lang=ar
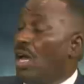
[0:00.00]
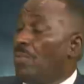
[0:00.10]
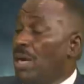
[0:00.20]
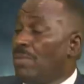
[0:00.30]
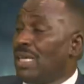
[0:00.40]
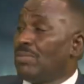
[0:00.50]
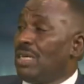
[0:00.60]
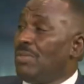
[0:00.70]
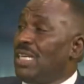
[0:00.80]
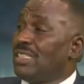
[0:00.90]
احمد عبد
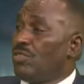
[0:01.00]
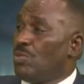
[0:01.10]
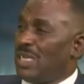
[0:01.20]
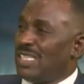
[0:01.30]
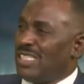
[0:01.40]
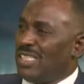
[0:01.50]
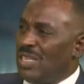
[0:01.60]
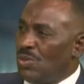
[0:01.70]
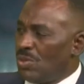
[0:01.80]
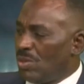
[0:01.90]
الرحمن حطه في مباراه سان
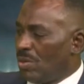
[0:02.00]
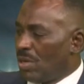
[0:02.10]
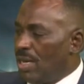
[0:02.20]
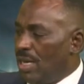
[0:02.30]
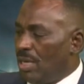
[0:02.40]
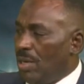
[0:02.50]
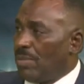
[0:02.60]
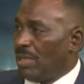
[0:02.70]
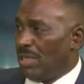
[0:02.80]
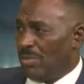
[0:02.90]
داونز كان
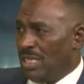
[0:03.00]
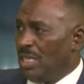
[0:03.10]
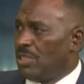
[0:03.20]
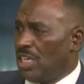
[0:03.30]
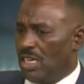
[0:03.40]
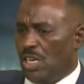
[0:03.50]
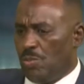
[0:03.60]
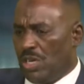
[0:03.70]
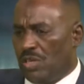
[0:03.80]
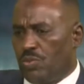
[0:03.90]
احمد عبد الرحمن احنا شاهدناه
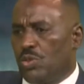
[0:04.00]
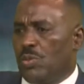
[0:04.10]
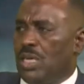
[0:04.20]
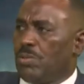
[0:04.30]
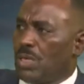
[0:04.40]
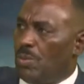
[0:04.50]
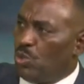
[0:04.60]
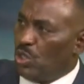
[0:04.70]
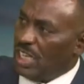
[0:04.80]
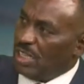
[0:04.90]
وبنعرفه انه بيلعب
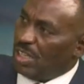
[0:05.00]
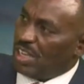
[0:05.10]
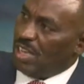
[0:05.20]
كمخط...